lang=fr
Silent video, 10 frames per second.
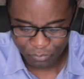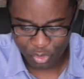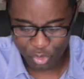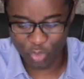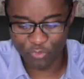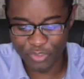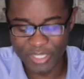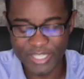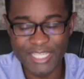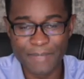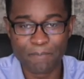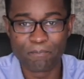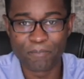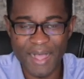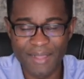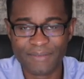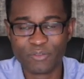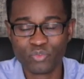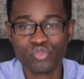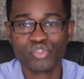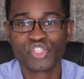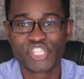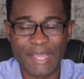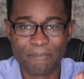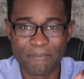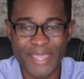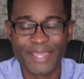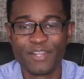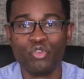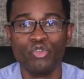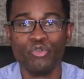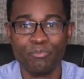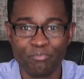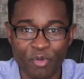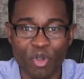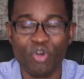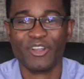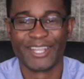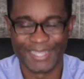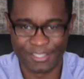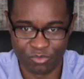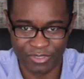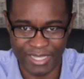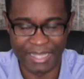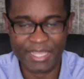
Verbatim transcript: que vous n'ayez pas ou jamais le bon résultat.